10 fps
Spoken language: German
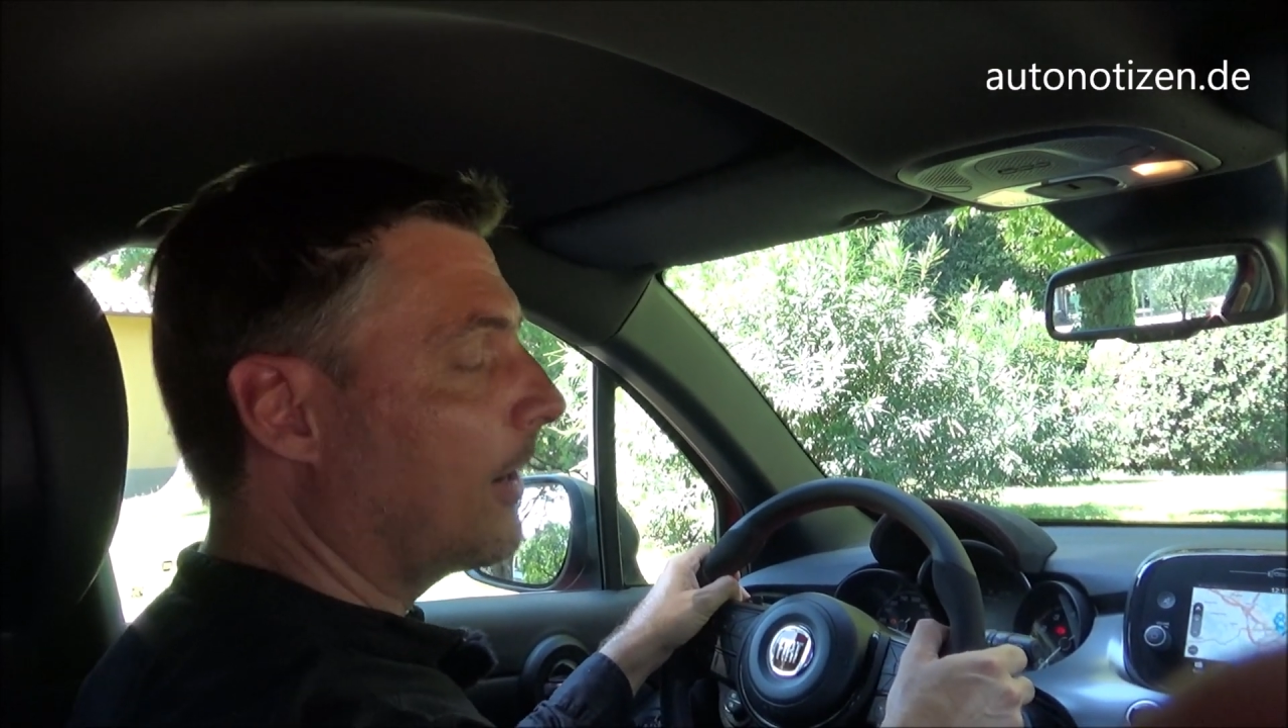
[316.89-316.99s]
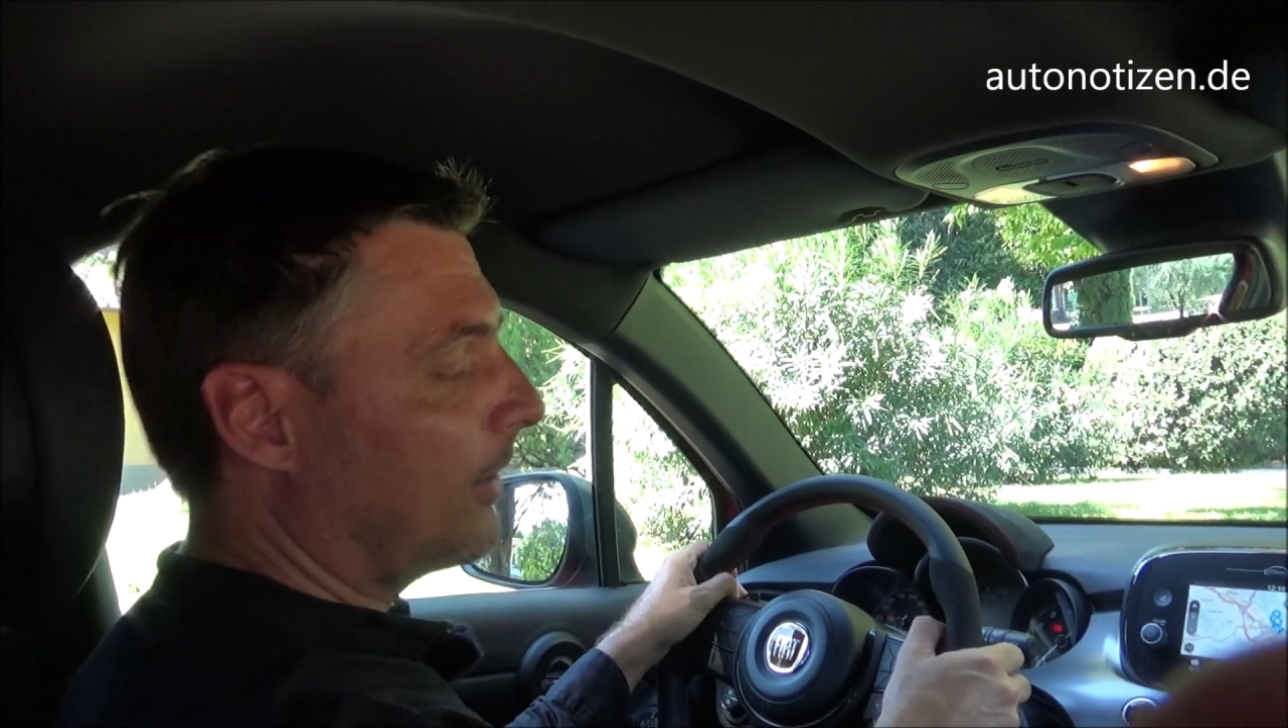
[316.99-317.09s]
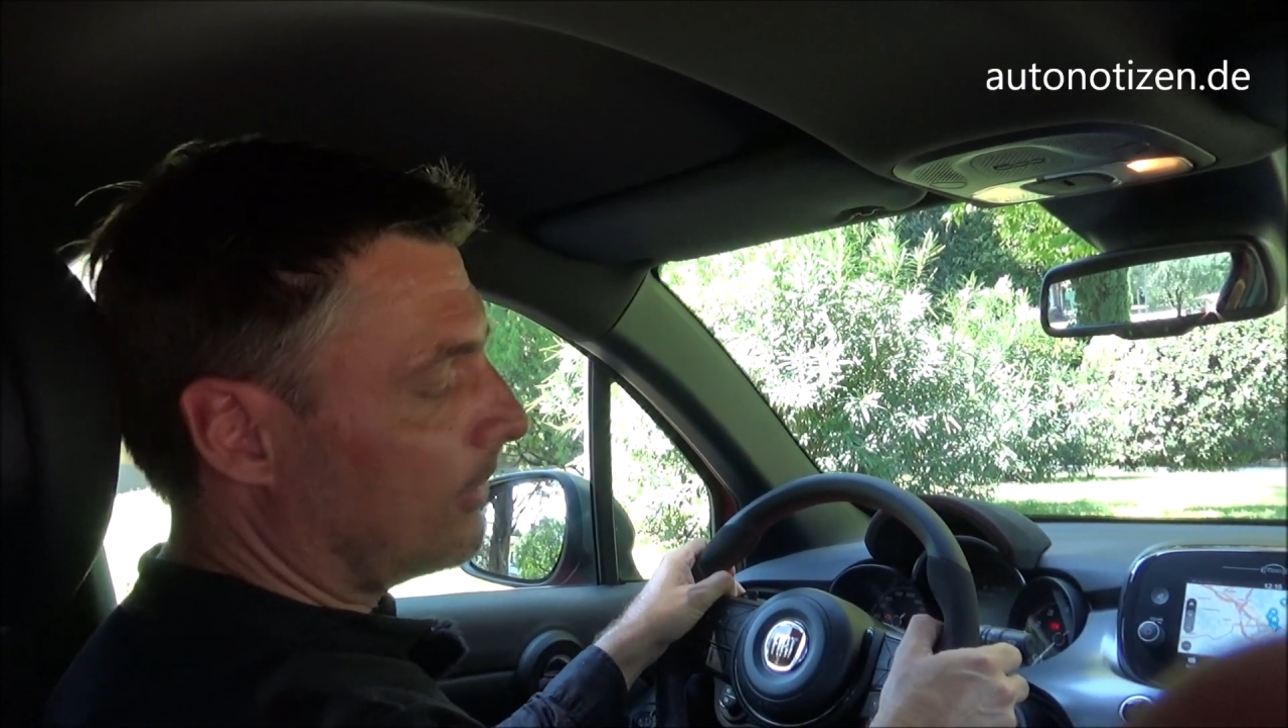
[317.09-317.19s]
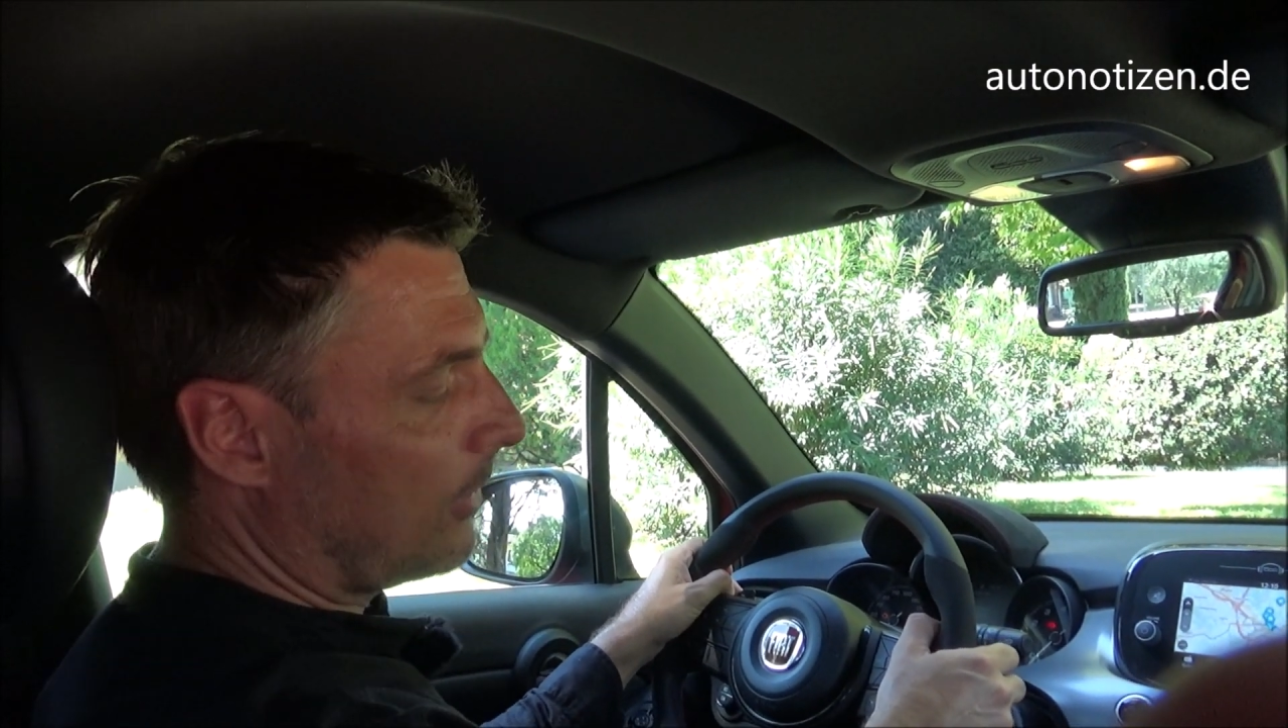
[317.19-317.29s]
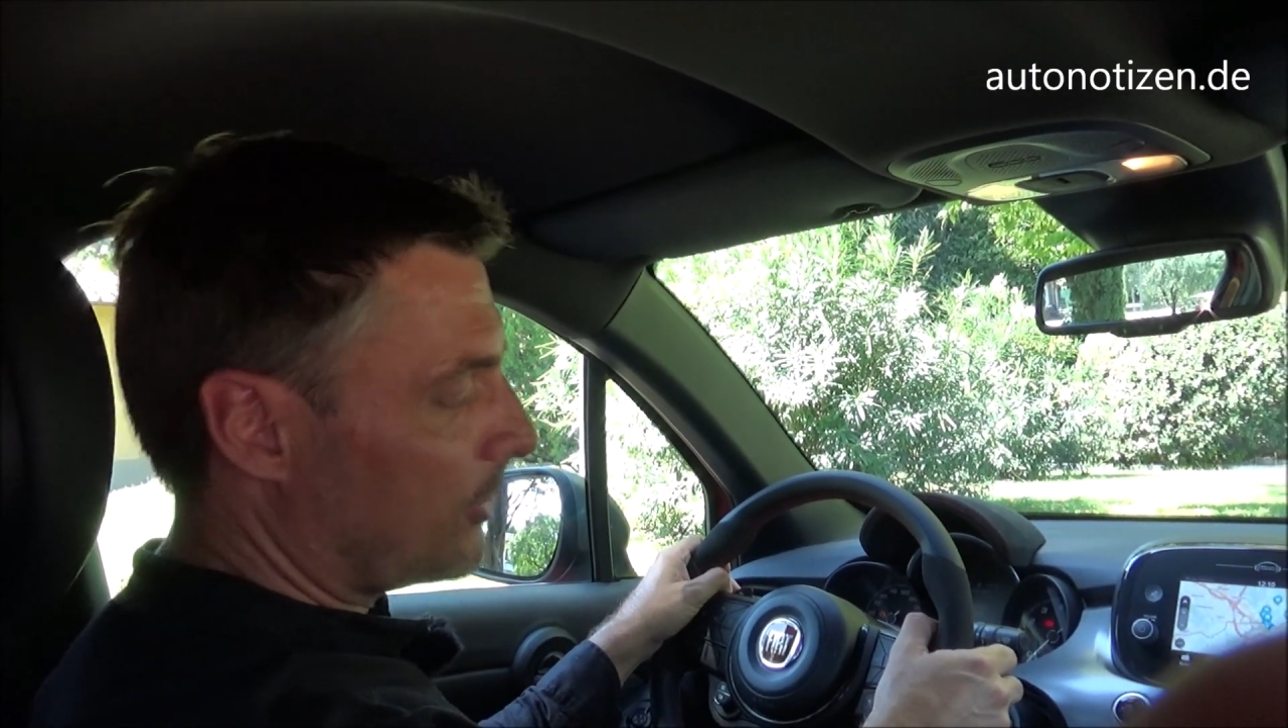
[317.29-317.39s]

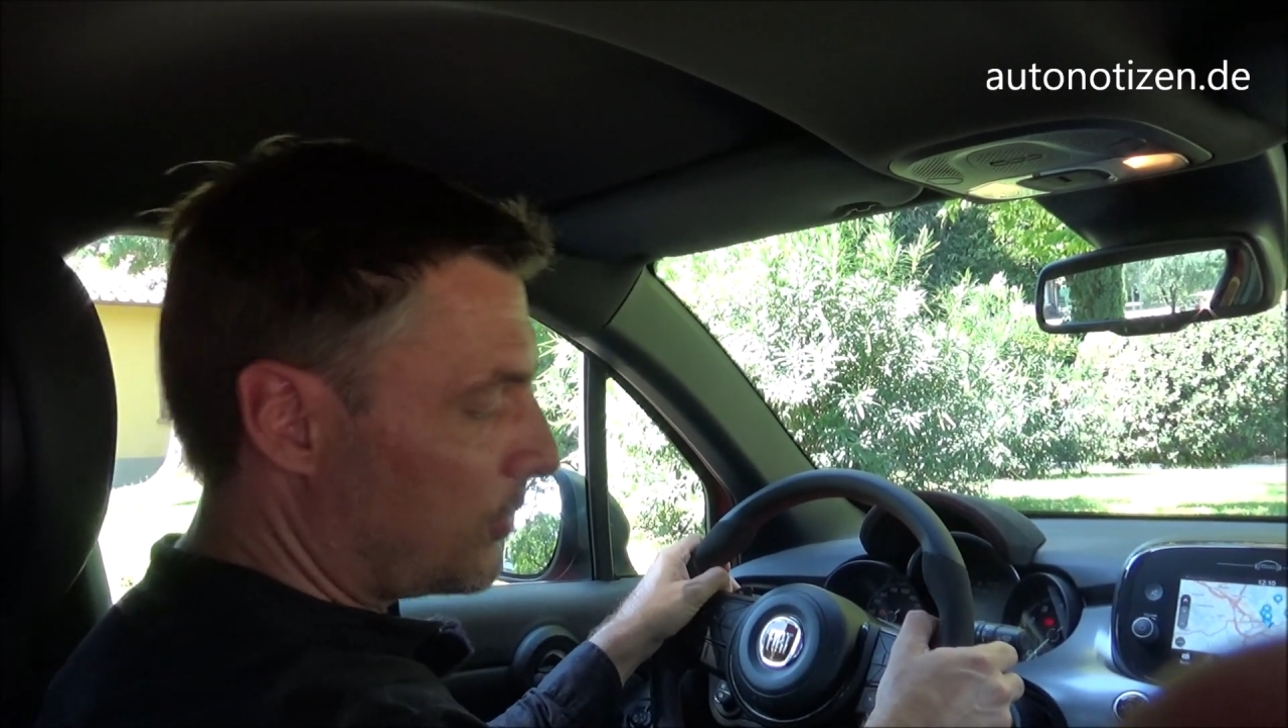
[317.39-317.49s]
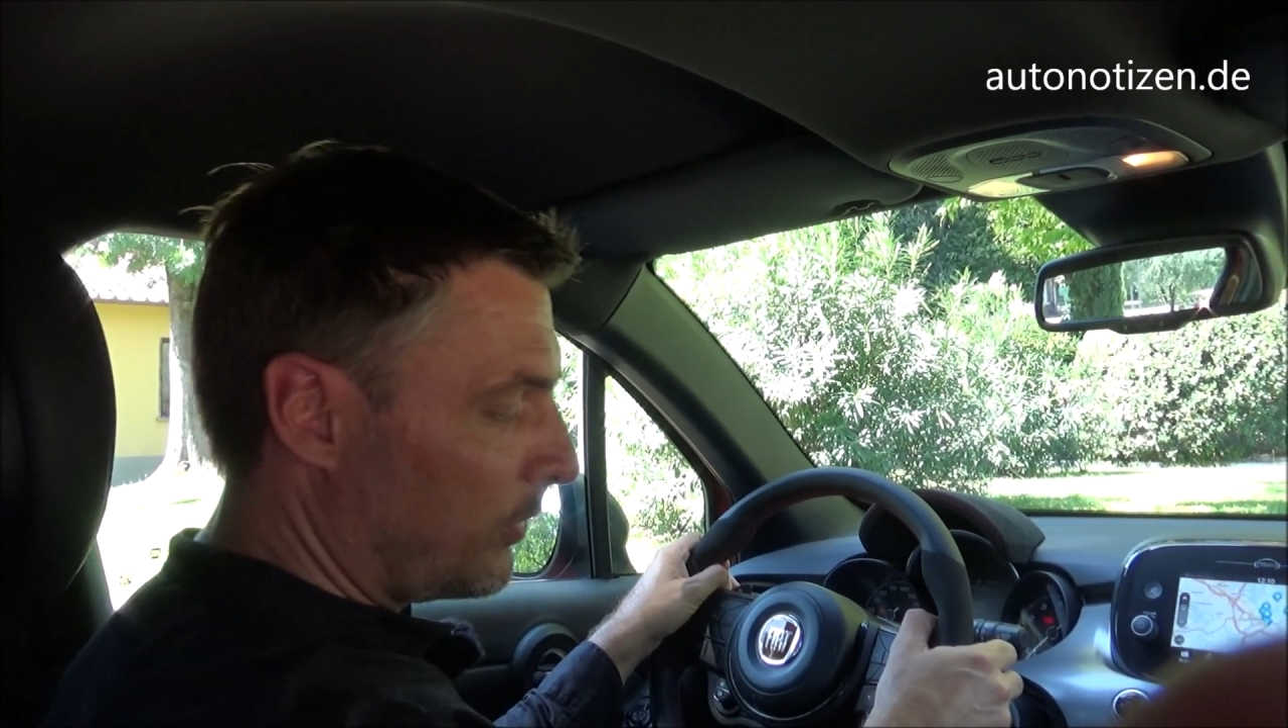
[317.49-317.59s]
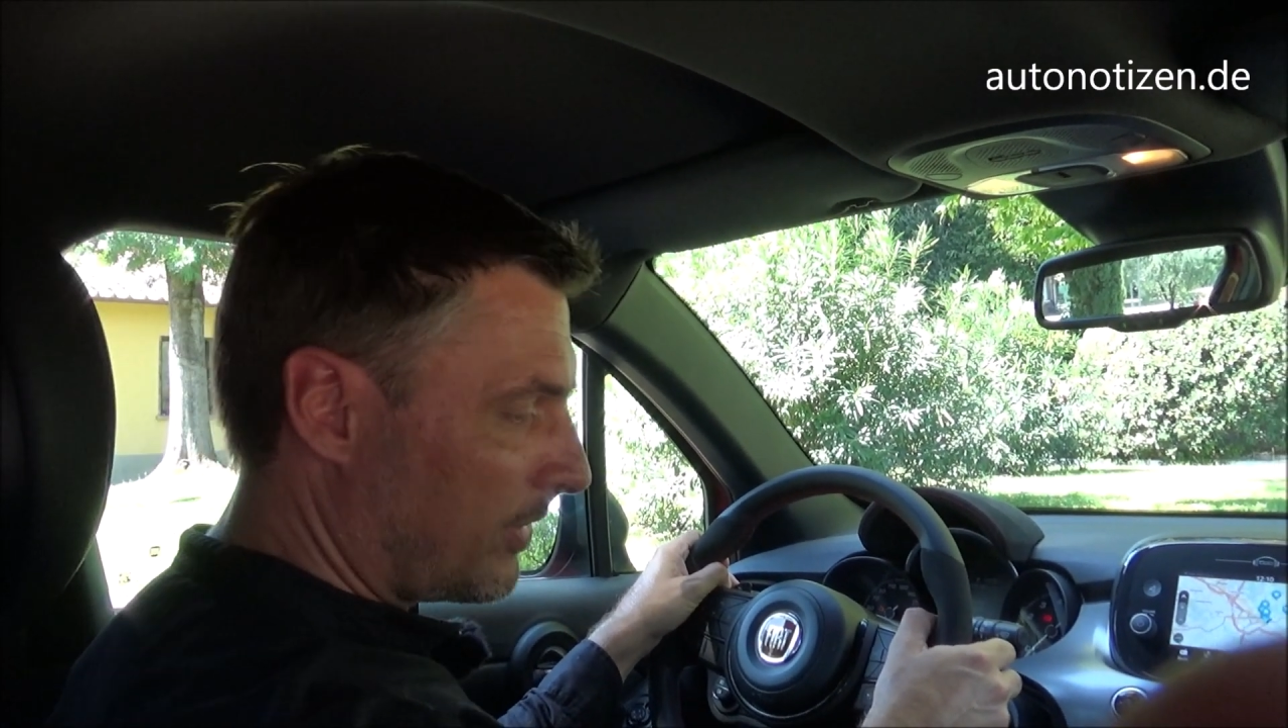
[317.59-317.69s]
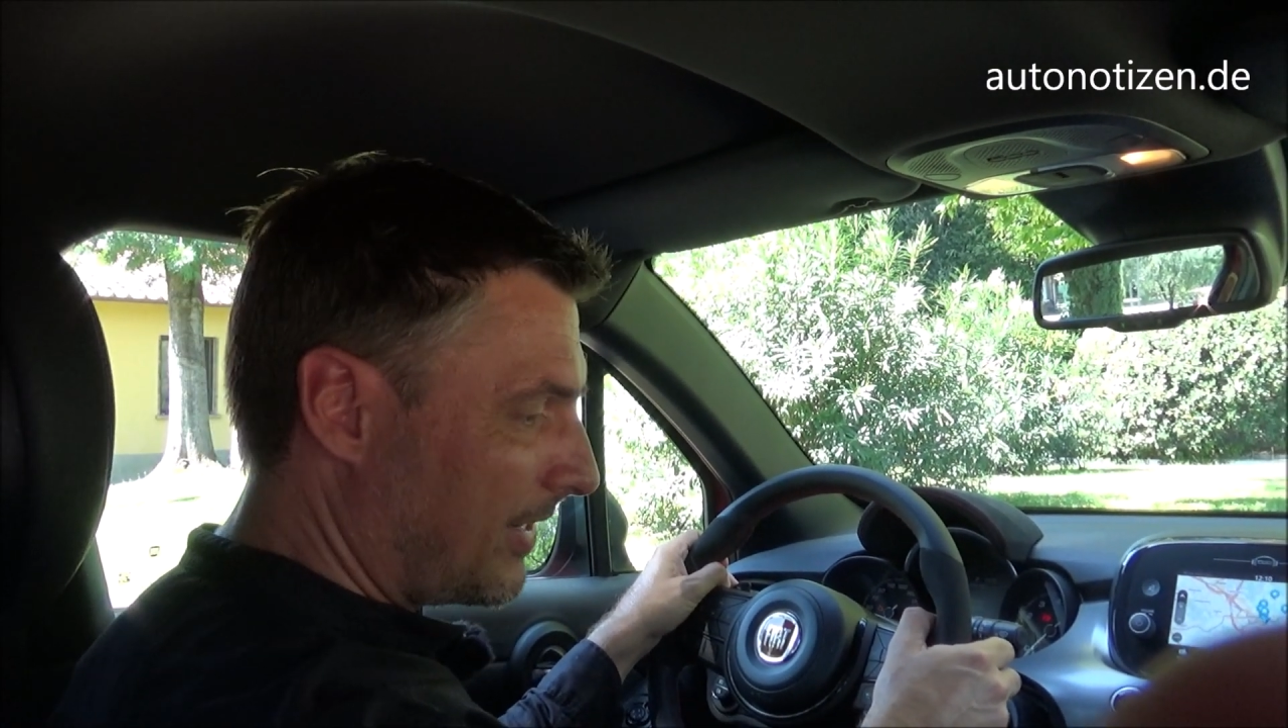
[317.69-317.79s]
anstößt,